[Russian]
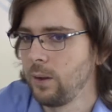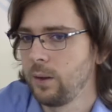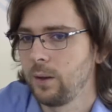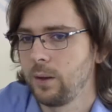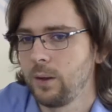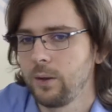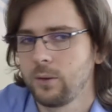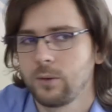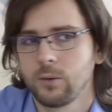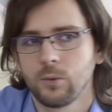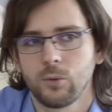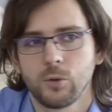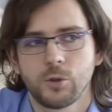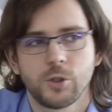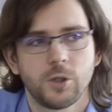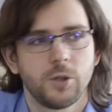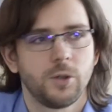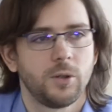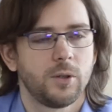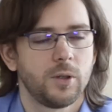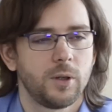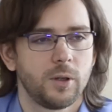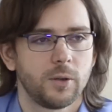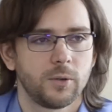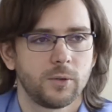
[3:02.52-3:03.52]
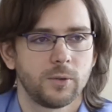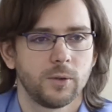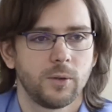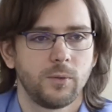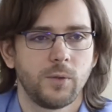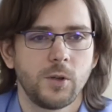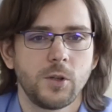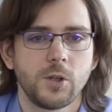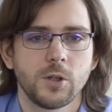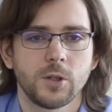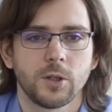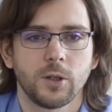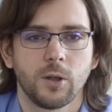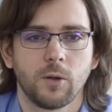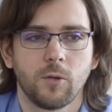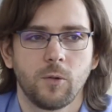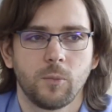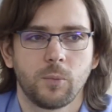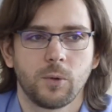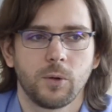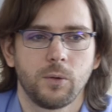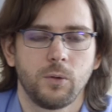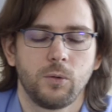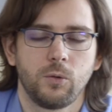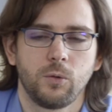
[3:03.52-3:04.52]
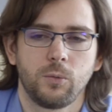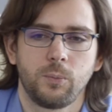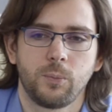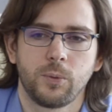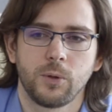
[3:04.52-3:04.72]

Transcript: Это очень интересная вещь. Я вам приведу